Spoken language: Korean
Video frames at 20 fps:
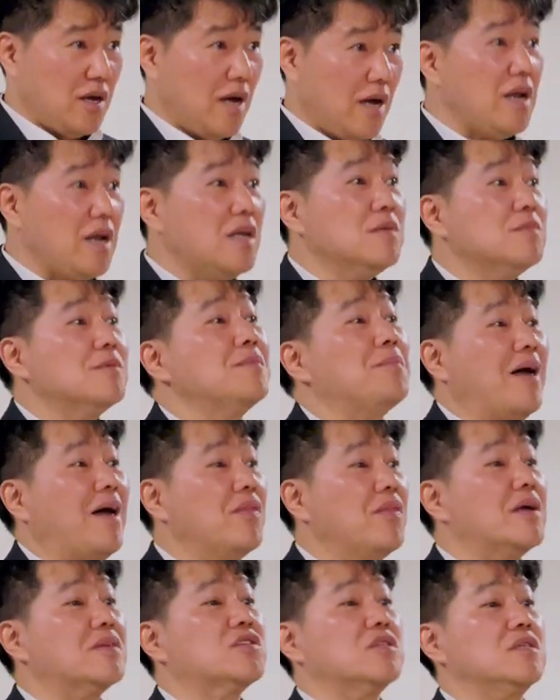하나님을
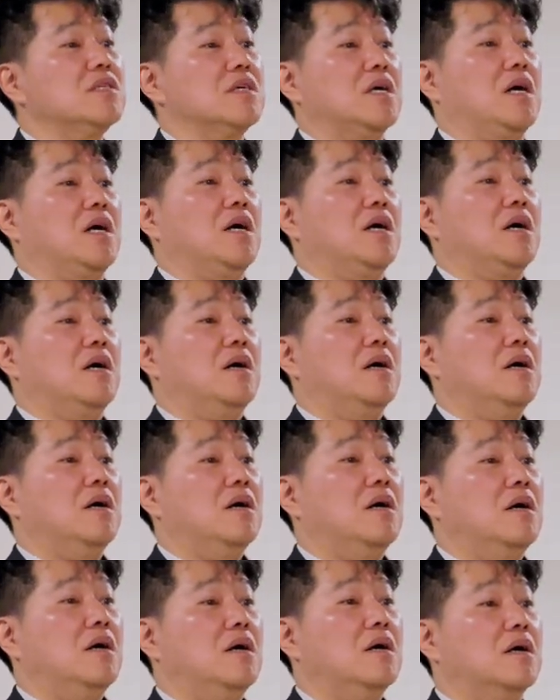만났으니까
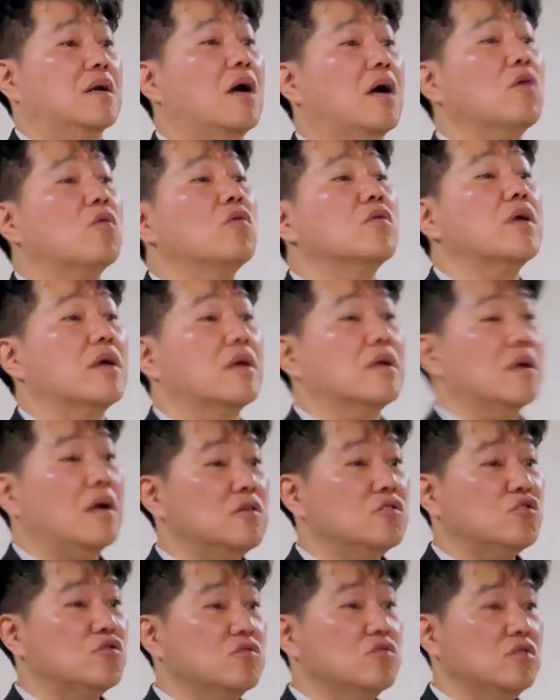라고 얘기를
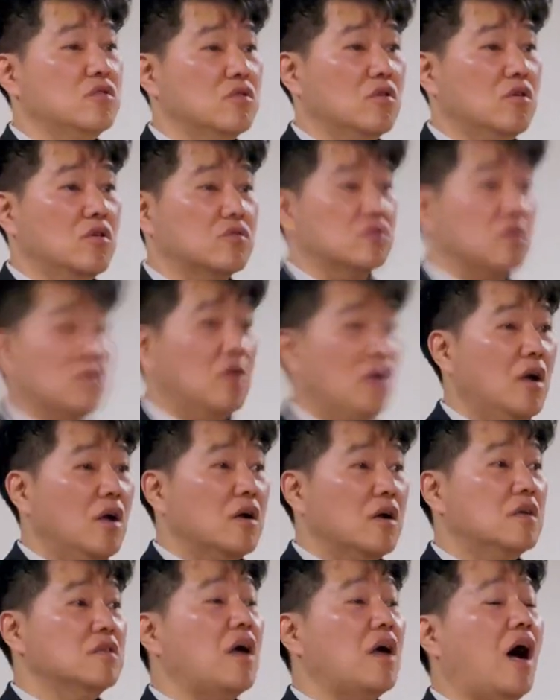할수 있는 거죠
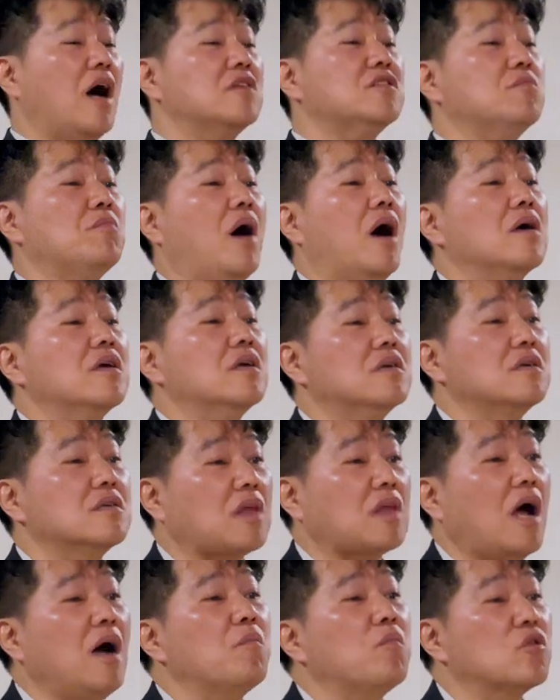근데 아직 마귀를
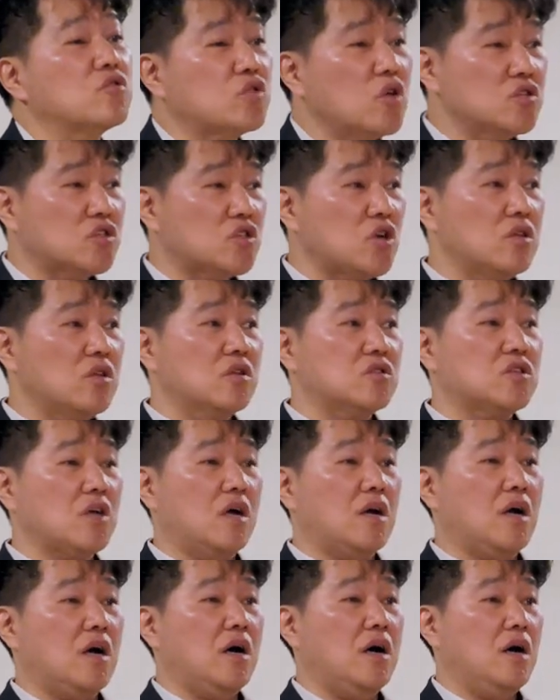다 못
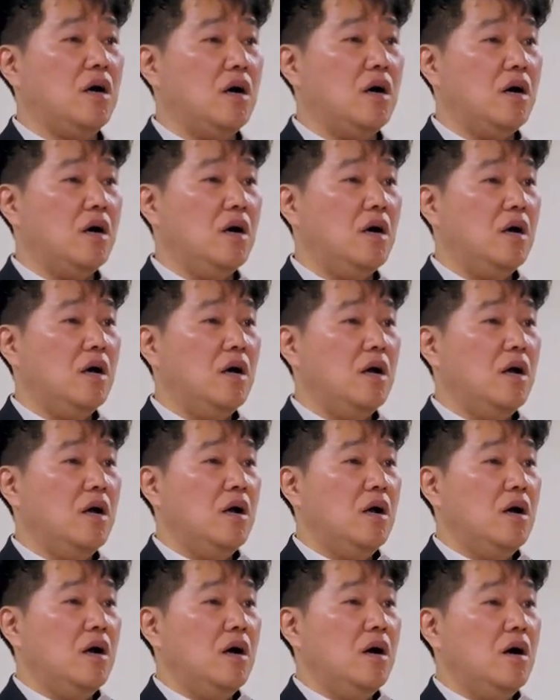떨쳐냈잖아.
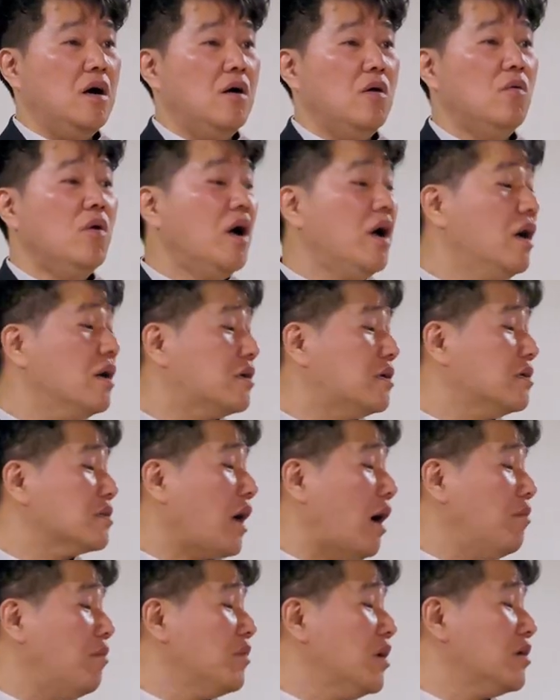왜그
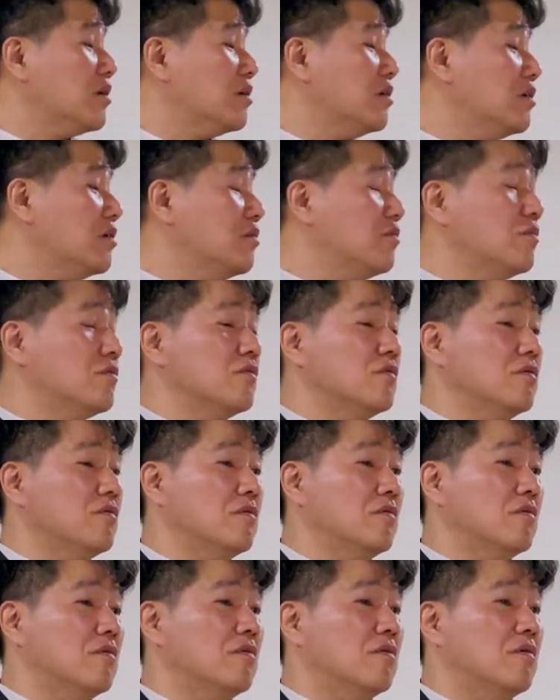담배를
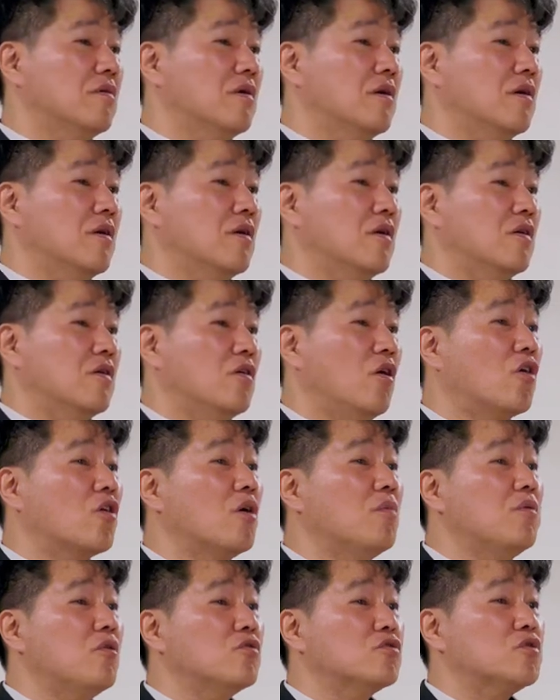
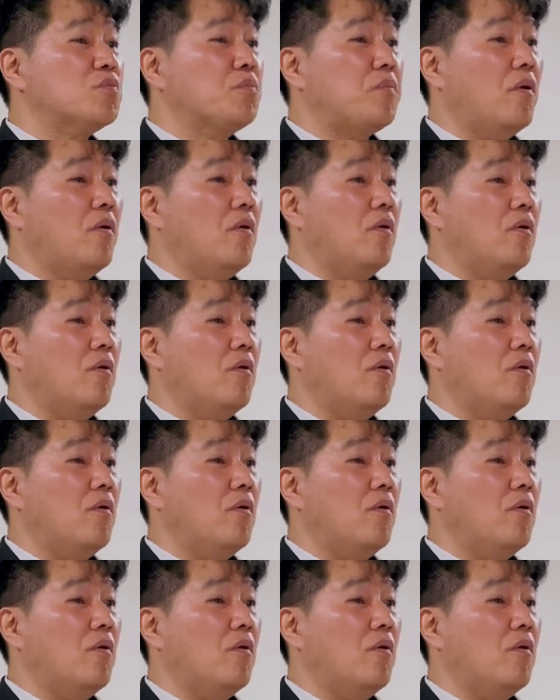열어보고 싶어?